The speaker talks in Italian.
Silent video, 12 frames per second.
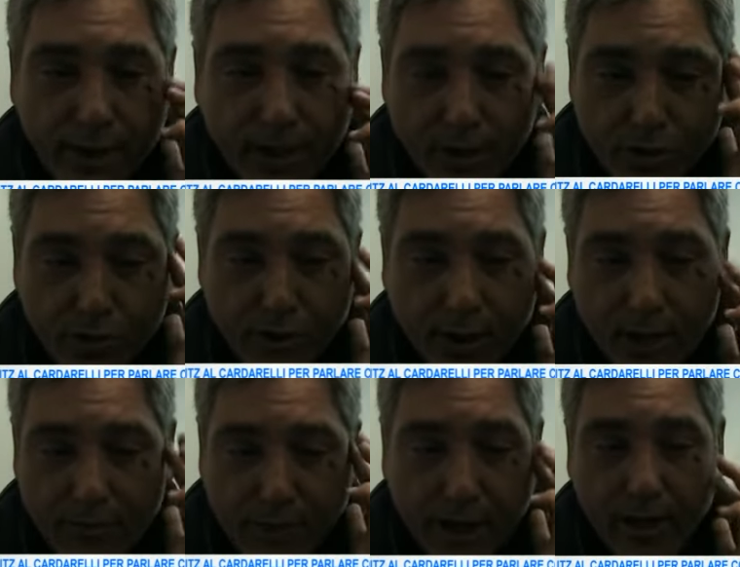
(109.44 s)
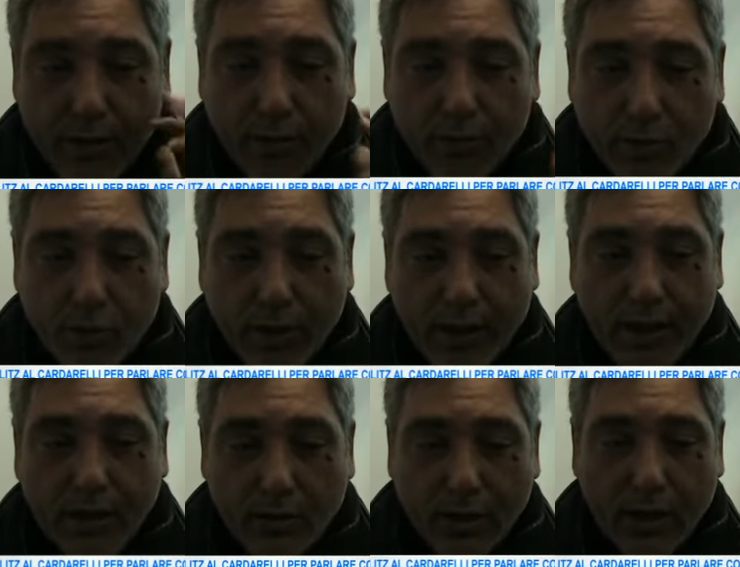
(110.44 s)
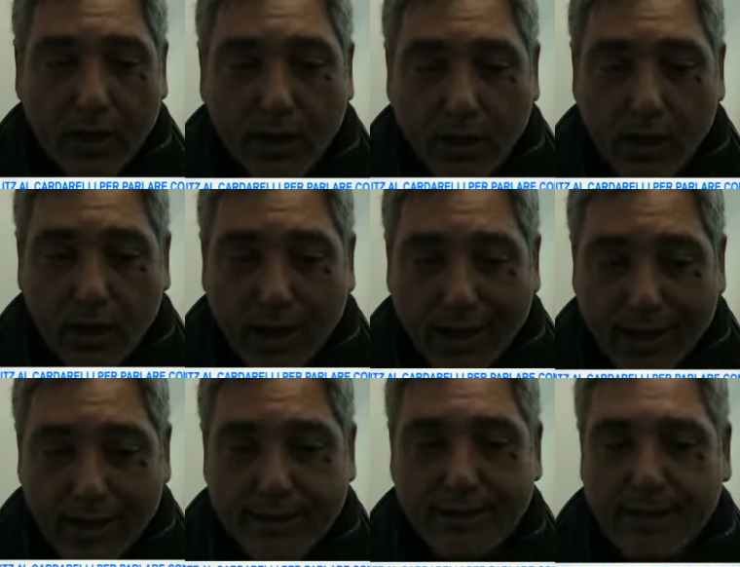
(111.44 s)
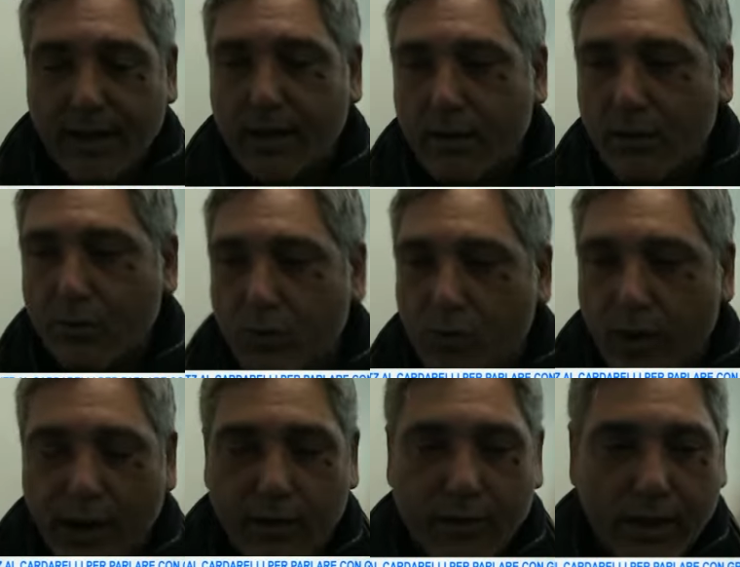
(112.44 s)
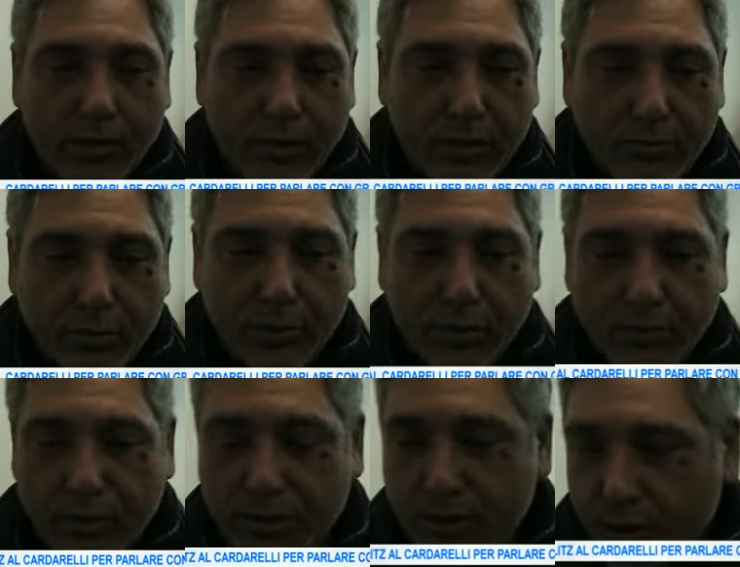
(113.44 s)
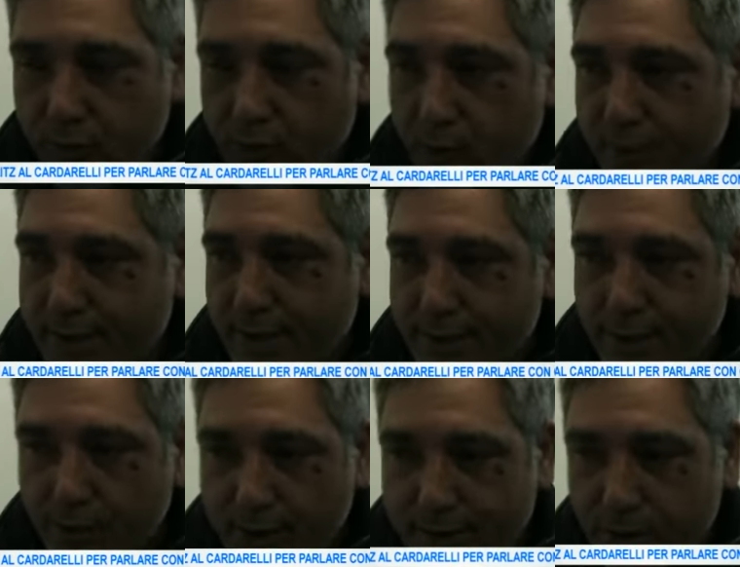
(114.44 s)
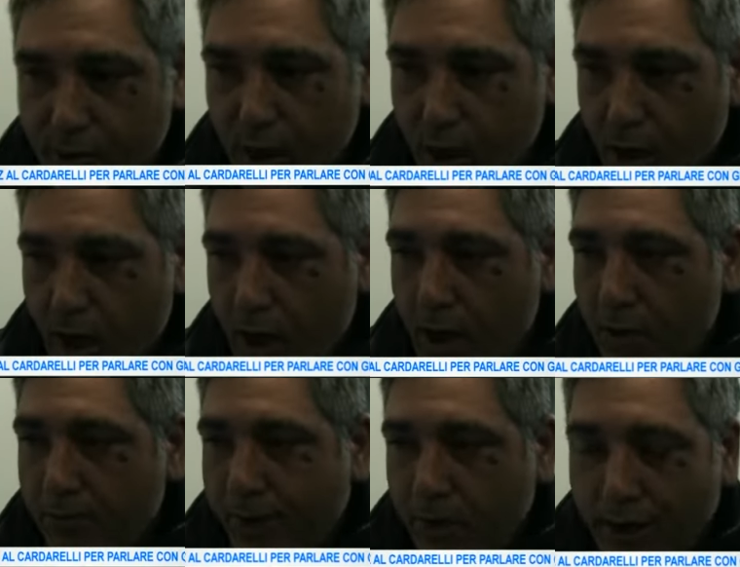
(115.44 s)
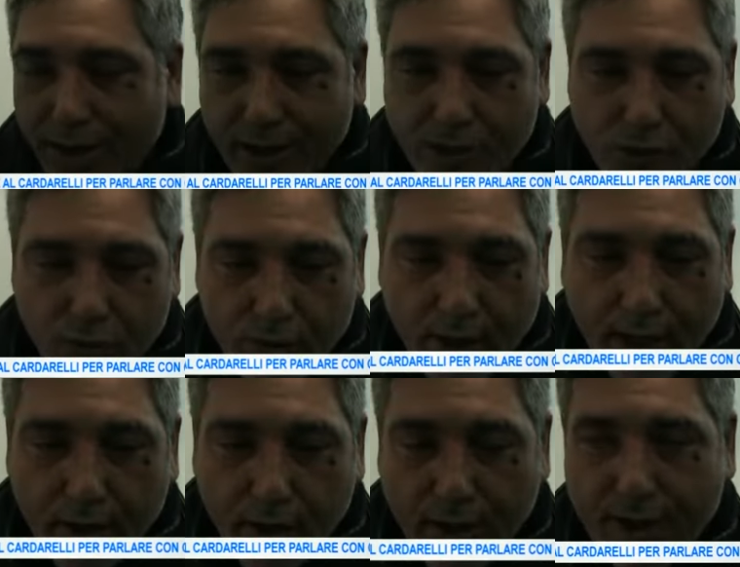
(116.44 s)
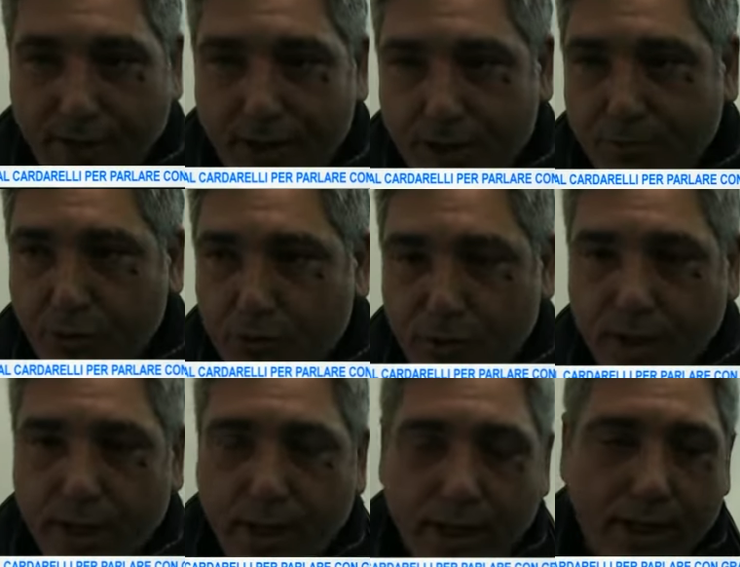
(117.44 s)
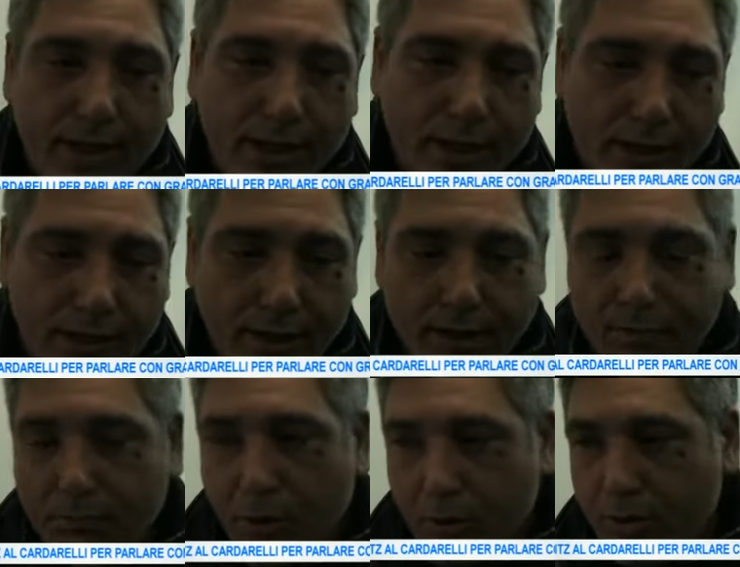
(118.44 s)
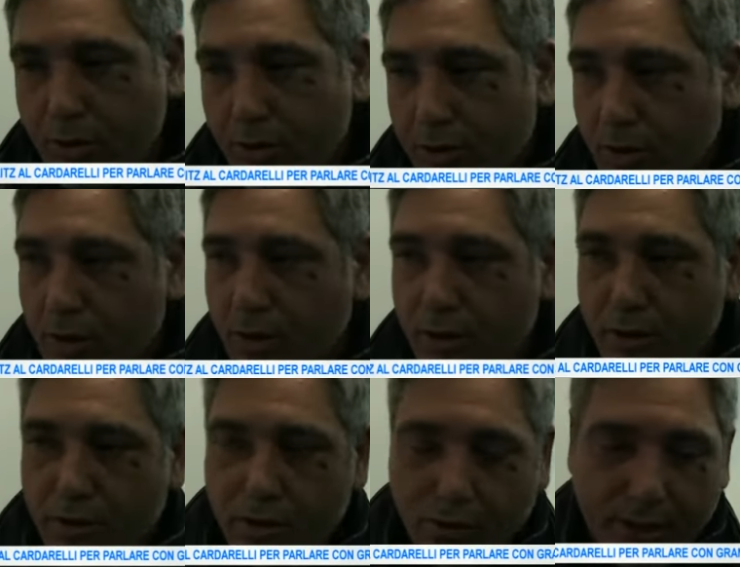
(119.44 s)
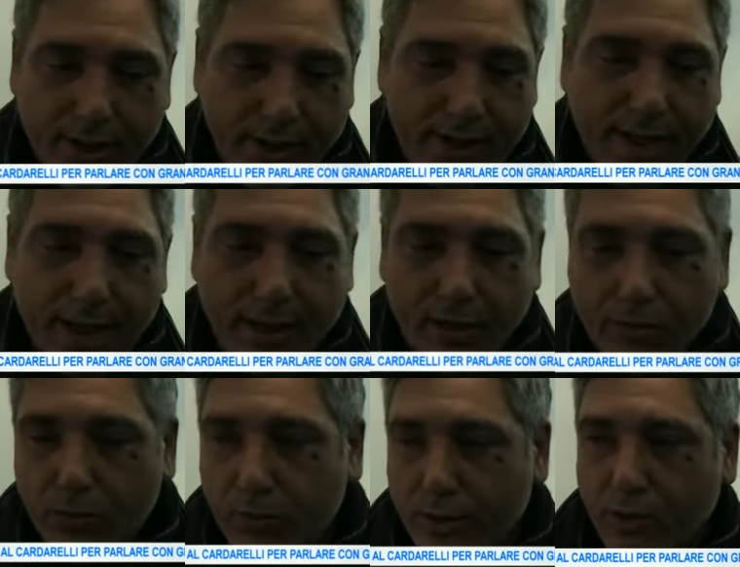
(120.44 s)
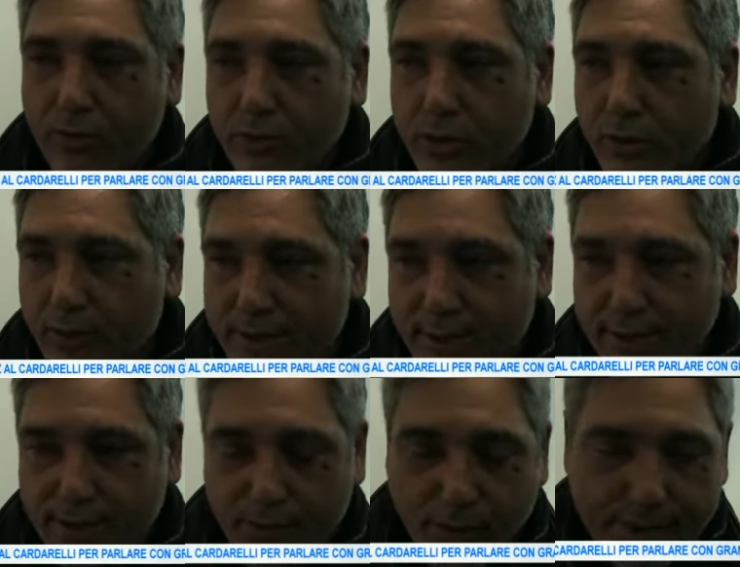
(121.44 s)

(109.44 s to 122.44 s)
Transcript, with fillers: perché la regione Campania comunque loro, uh, eh, anche se comunque hanno dato l'input positivo in questa situazione però la regione ancora deve rispondere eh, in modo uh, con i criteri comunque dovuti in questa